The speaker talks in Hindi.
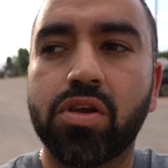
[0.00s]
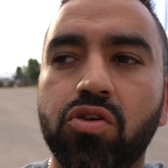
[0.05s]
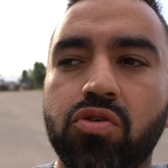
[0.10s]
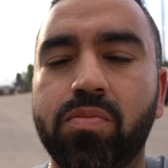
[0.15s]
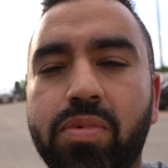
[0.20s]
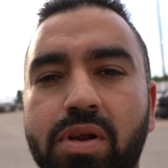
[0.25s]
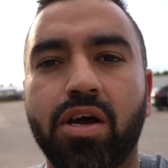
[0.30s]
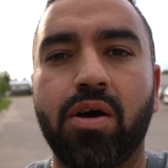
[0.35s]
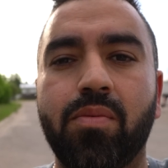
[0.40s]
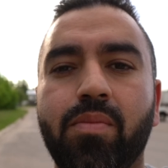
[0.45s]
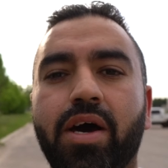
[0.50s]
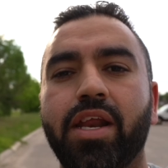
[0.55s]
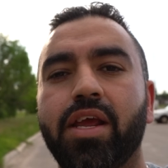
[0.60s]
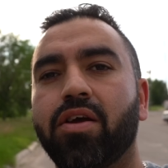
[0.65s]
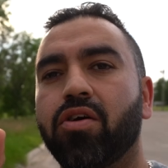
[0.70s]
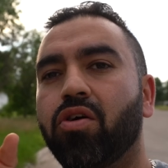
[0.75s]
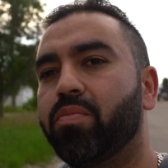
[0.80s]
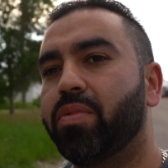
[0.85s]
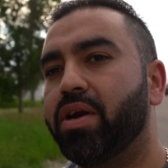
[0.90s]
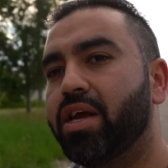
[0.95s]
के ऊपर हमारी
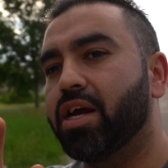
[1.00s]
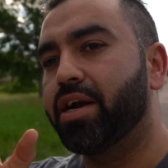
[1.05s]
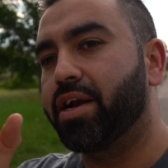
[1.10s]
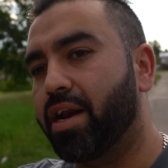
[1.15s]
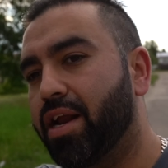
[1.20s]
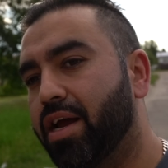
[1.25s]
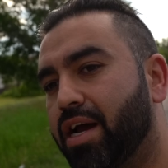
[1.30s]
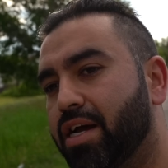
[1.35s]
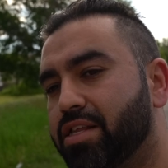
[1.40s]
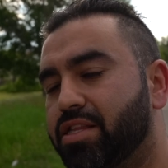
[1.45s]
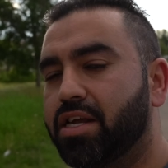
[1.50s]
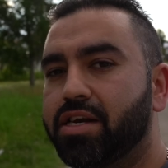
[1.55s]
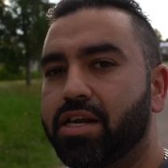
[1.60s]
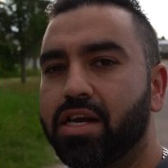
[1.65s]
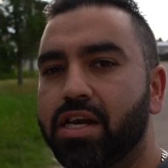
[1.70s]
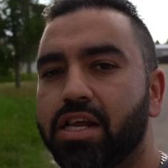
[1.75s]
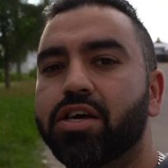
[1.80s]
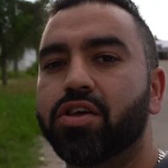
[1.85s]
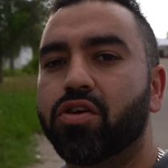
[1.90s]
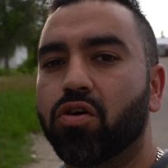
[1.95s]
कंपनी का ट्रक आता है
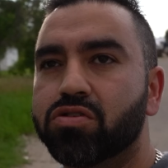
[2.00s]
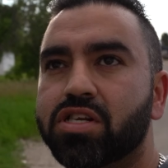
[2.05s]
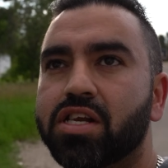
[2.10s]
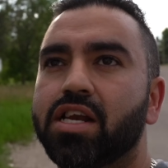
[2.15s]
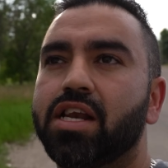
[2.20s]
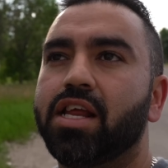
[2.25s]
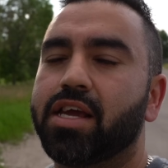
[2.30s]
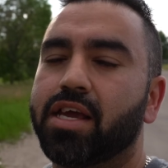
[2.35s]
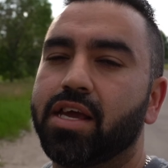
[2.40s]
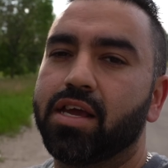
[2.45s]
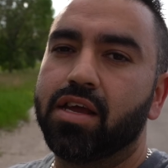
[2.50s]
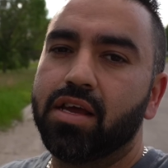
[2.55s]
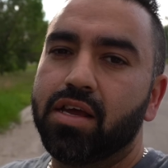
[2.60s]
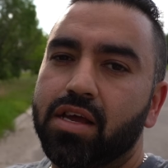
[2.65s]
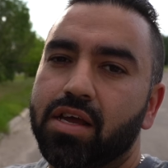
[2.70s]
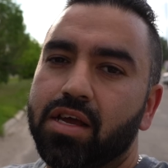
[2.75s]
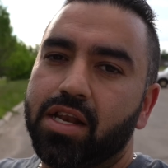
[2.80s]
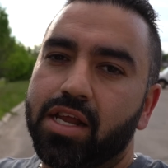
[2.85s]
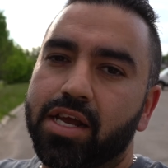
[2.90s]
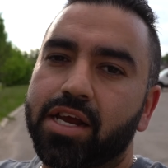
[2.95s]
डेली ग्रॉसरी लेके
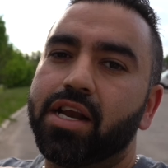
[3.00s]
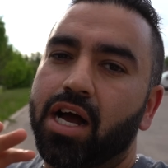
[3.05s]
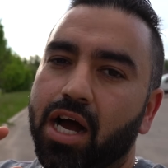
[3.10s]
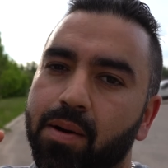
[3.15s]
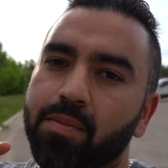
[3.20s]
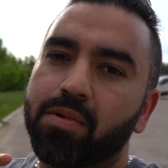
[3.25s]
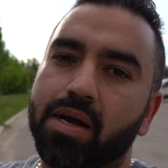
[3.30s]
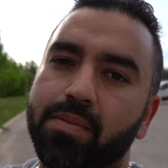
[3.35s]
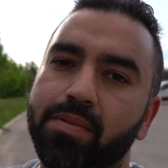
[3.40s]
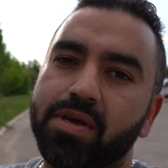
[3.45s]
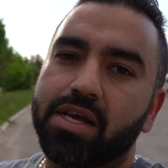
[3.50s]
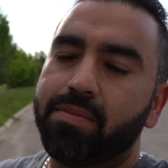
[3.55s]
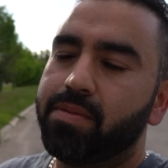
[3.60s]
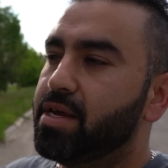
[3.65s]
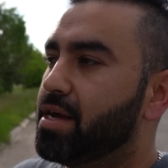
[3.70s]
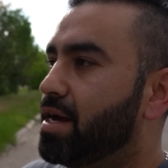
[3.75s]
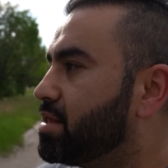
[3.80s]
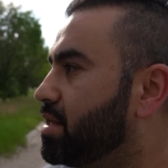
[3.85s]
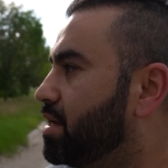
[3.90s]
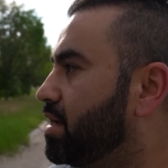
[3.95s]
लेकिन हम कभी
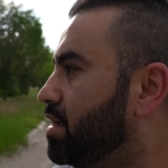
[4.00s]
कभी आते